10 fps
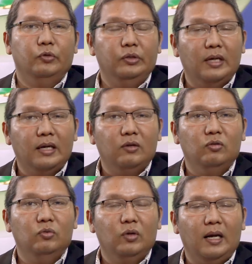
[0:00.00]
punya
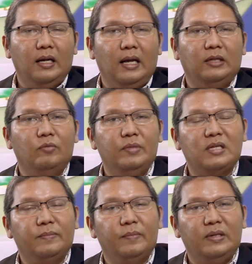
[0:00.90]
hubungan atau
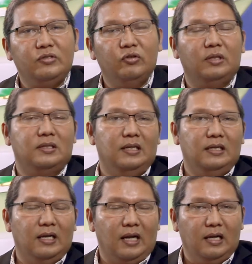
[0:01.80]
bisa memicu
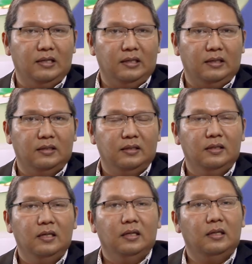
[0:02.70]
terjadinya kanker.
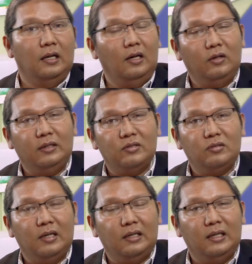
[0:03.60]
Dan kalau kita
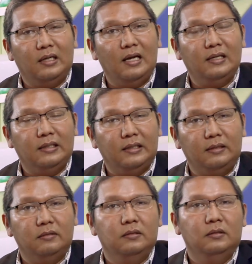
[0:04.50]
sudah kena
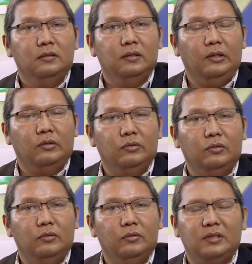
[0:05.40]
kanker,
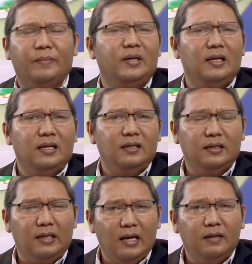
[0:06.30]
itu capek deh
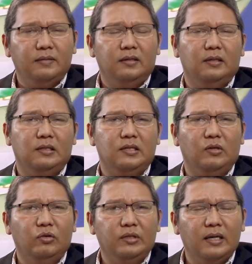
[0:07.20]
ya.
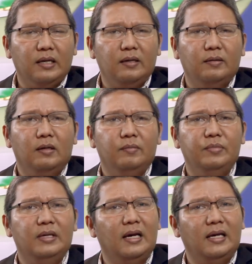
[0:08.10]
Risikonya,
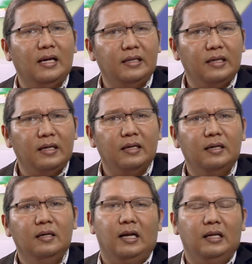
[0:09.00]

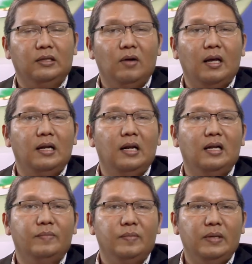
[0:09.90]
biayanya. Karena itu
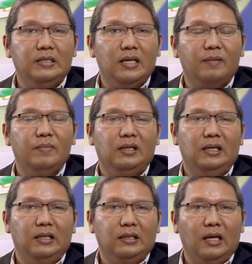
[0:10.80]
adalah lebih bijak
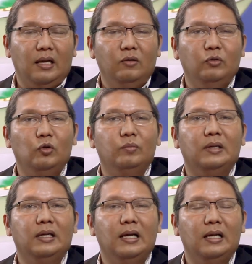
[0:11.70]
bagi kita untuk
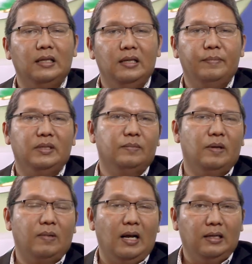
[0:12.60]
mengenali
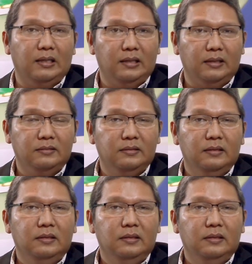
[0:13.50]
penyebab kanker